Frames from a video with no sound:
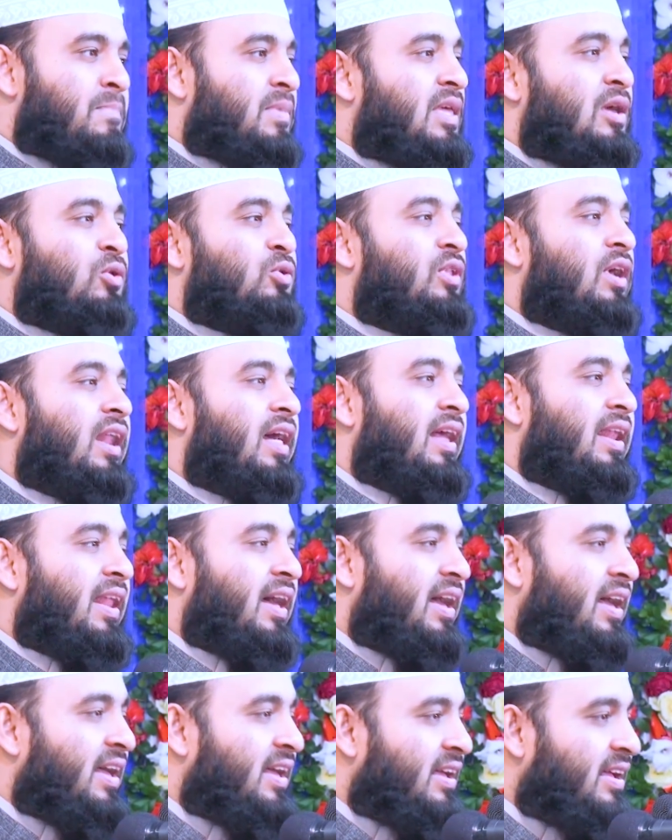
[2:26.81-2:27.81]
কেউ দাঁড়ায়
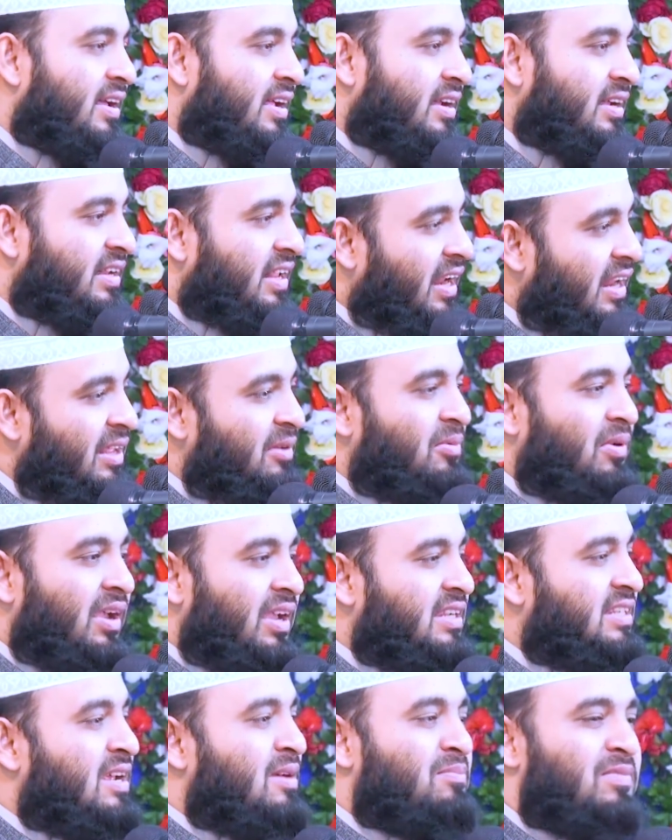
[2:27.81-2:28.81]
না ডানে
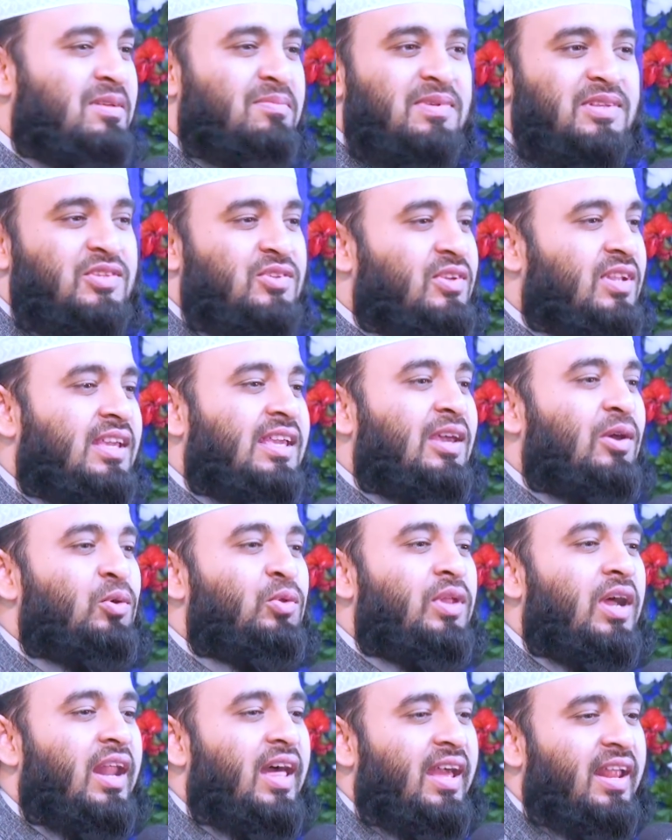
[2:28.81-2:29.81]
বায়ে সামনে পেছনে কেউ
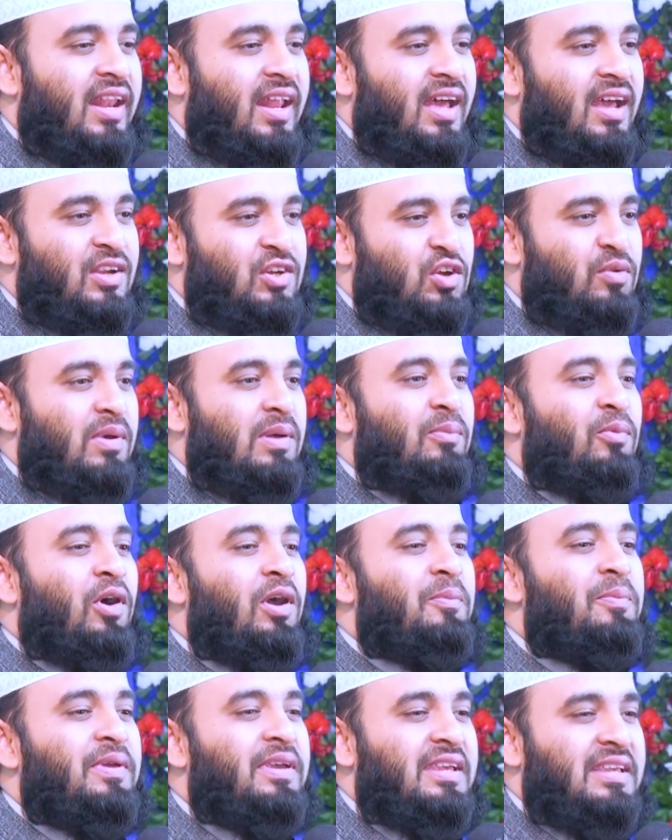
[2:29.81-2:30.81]
দাঁড়ায় না সবাই
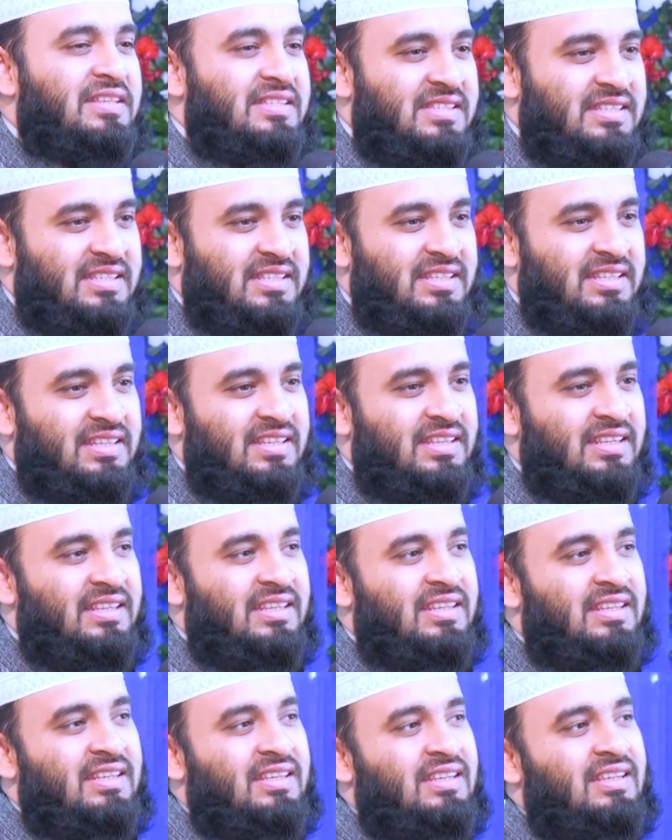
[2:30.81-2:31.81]
ভয় পেয়ে গেছে
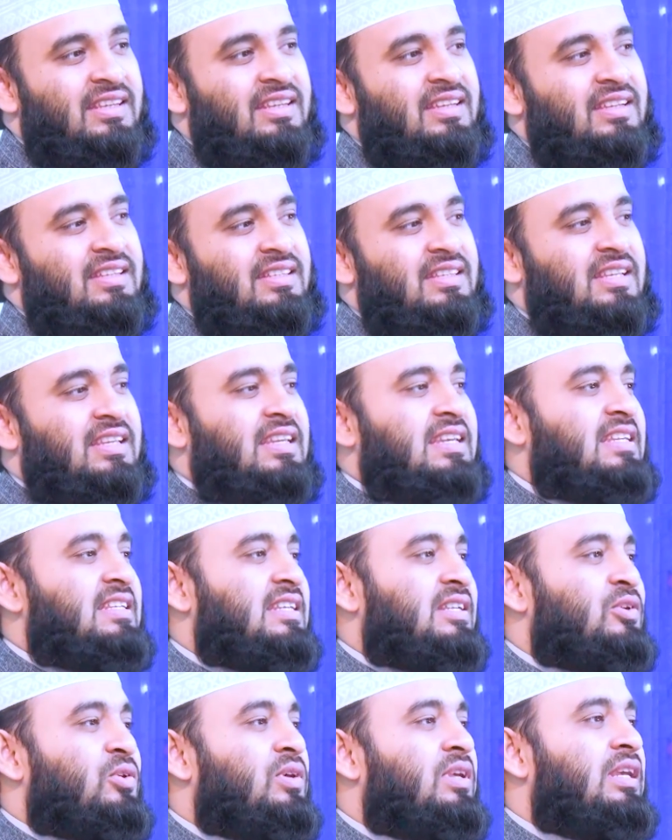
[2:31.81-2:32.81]
যে কি
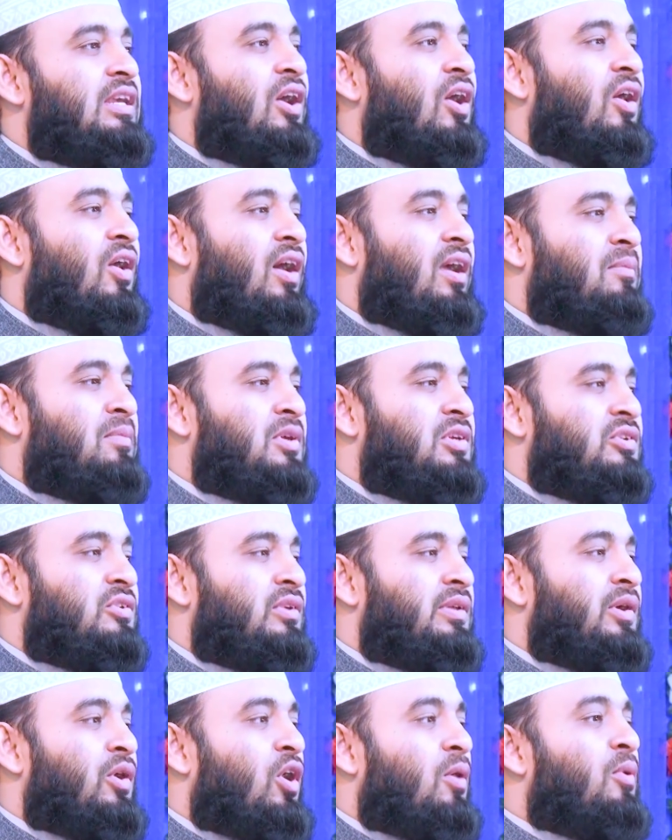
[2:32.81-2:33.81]
যেন কি হয়
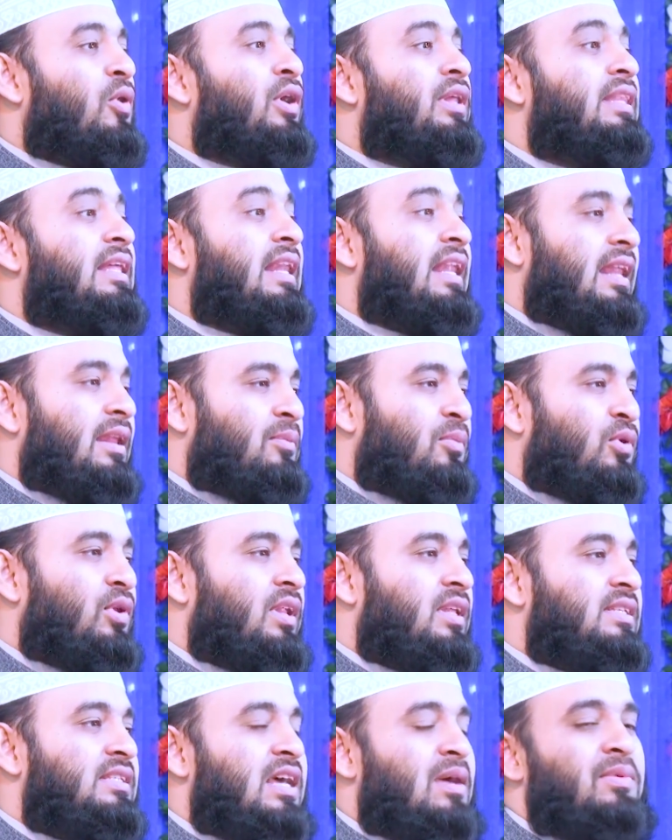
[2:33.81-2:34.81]
বিষ্ণু অভয় দিলেন
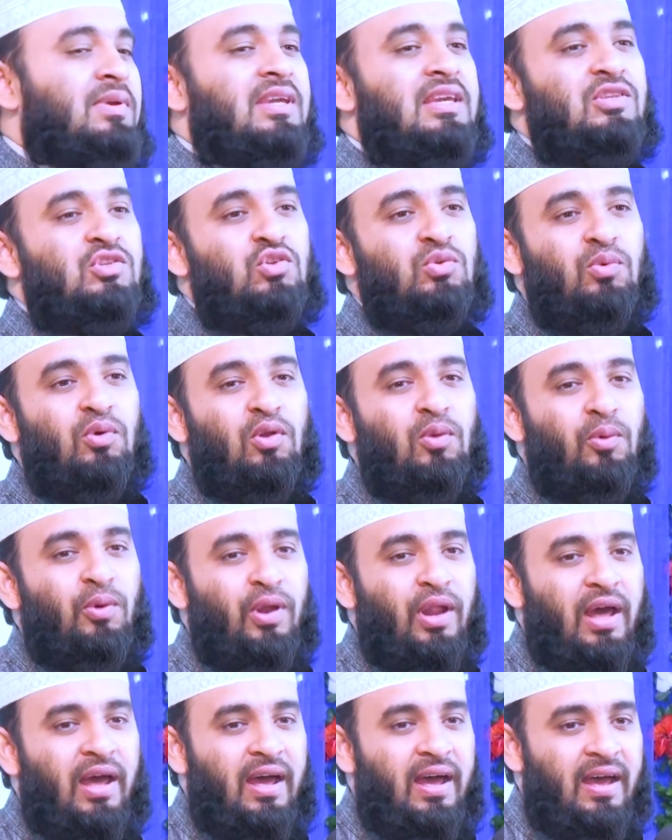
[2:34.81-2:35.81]
বললেন যে আমি কিছু বলবো
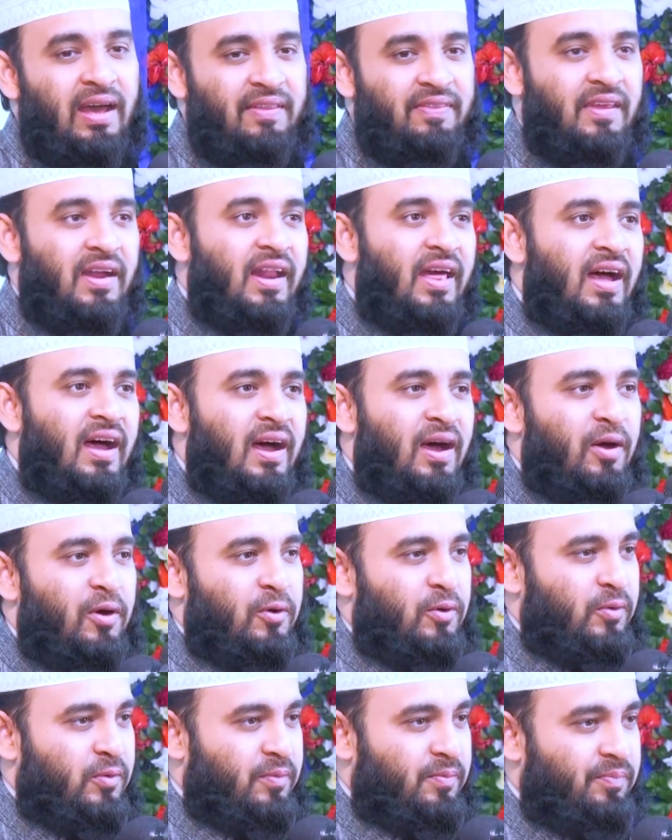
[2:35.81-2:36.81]
না দাঁড়াও
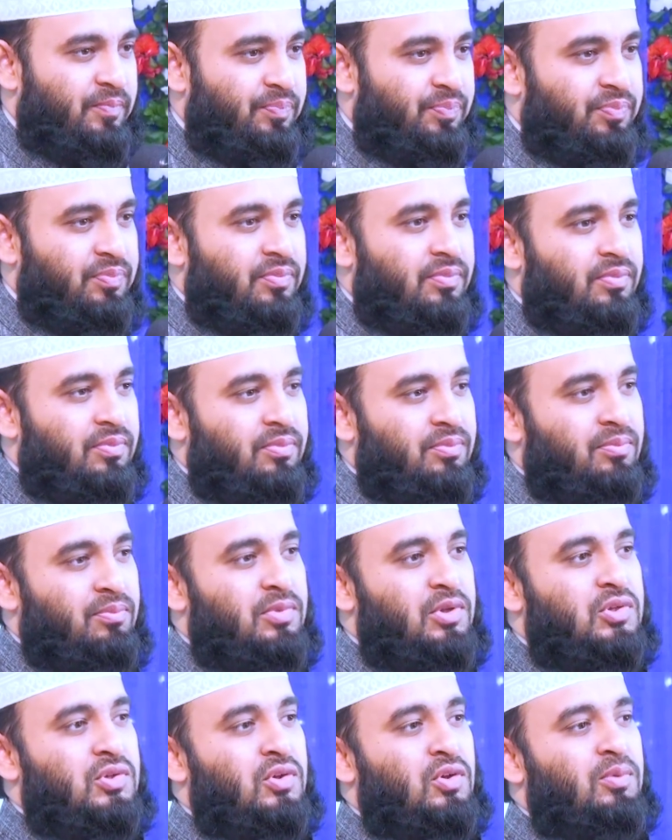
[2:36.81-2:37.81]

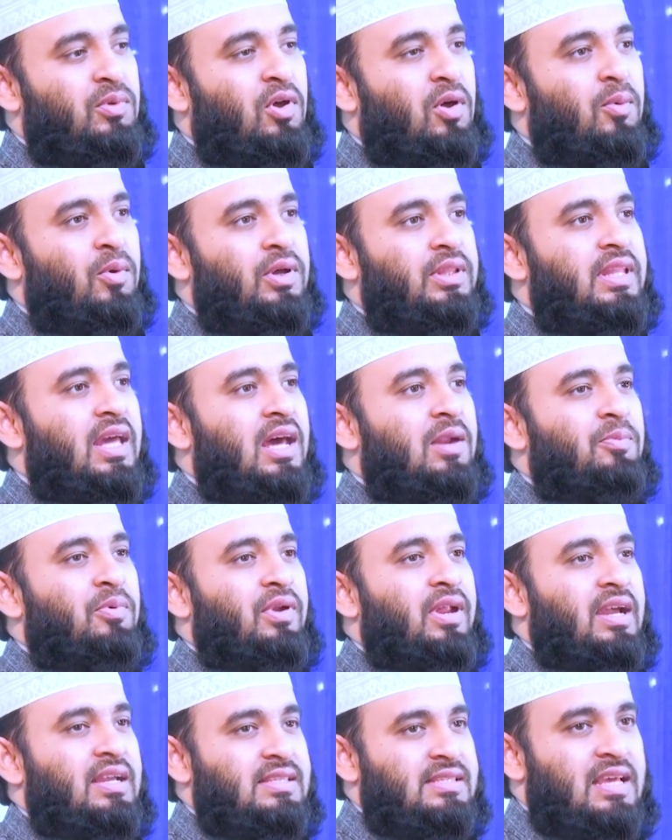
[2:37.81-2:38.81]
বিষ্ণনবী অভয় দেওয়ার
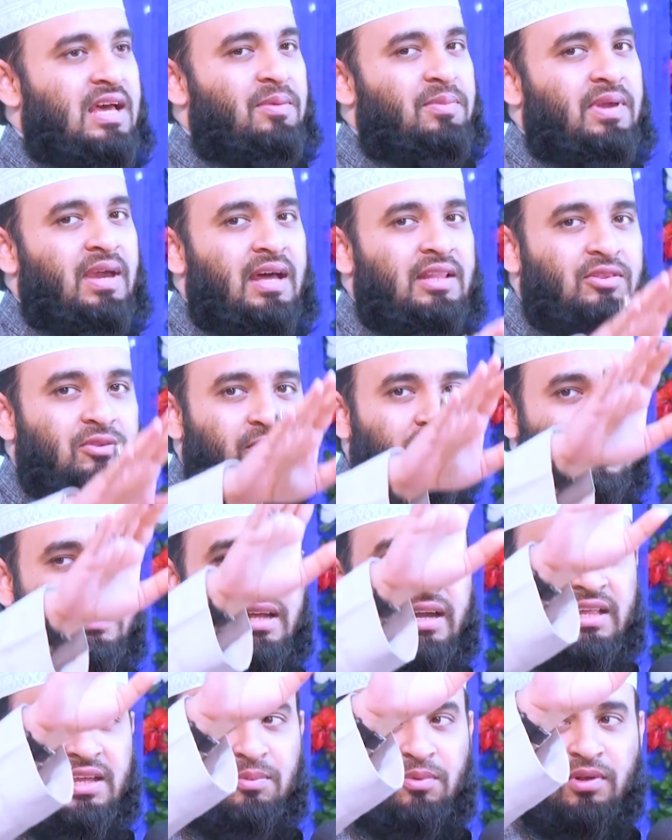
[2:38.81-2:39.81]
পর এক সাহাবি হাত তুলে
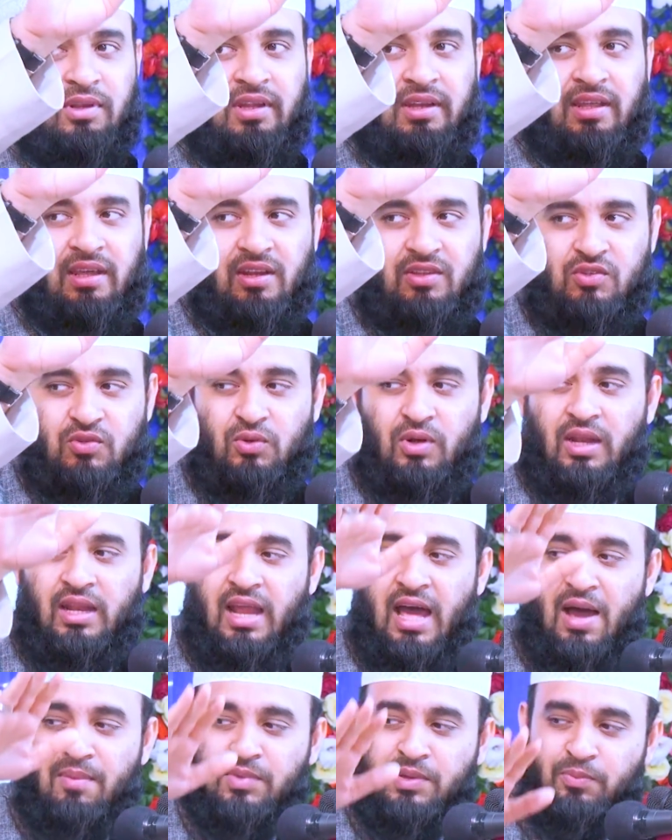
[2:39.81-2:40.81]
দাঁড়িয়ে বললেন ইয়া
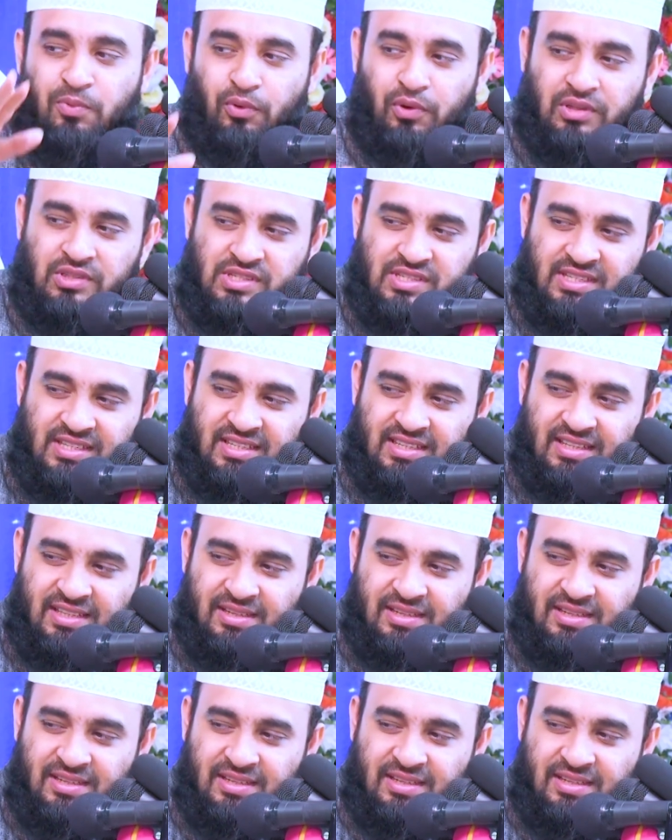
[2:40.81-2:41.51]
সুলাল্লাহ আমি পড়েছি